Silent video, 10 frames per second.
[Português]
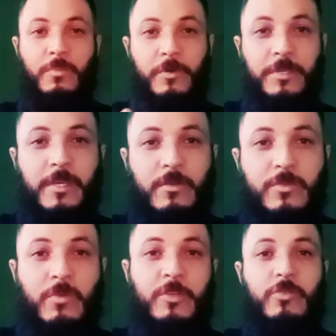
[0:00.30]
Por que
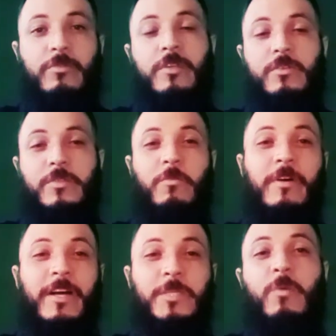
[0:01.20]
os homens judeus não
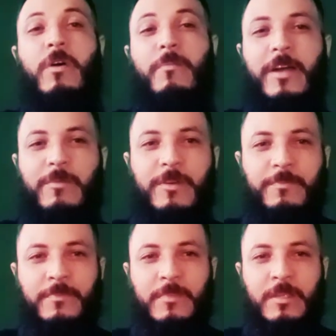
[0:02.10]
raspam a barba?
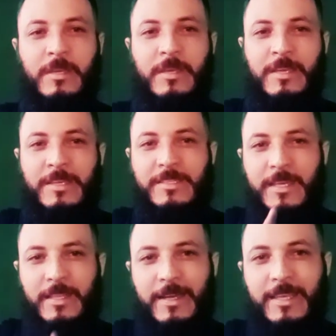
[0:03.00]

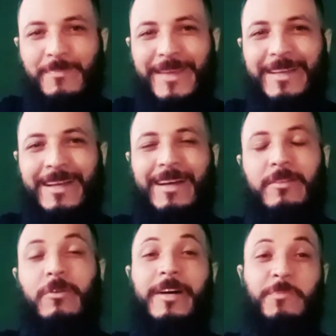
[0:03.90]
Será que é
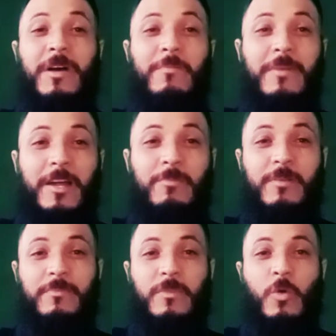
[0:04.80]
pecado raspar a
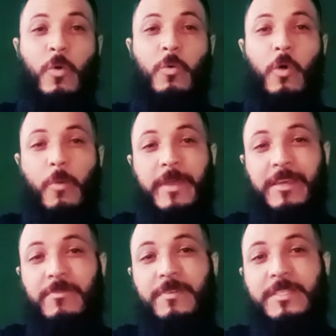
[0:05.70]
barba? O homem
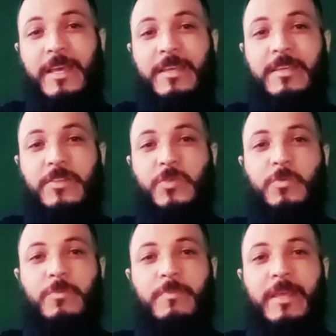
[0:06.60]
que fizer
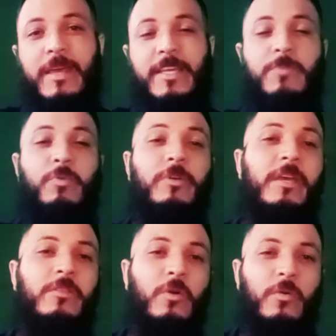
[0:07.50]
isso merece pro
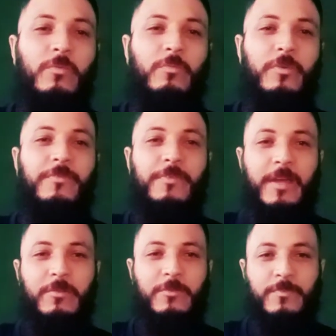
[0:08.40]
Guerrinon, pro
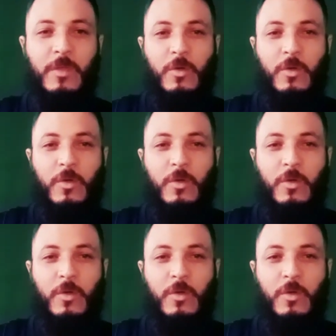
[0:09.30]
inferno?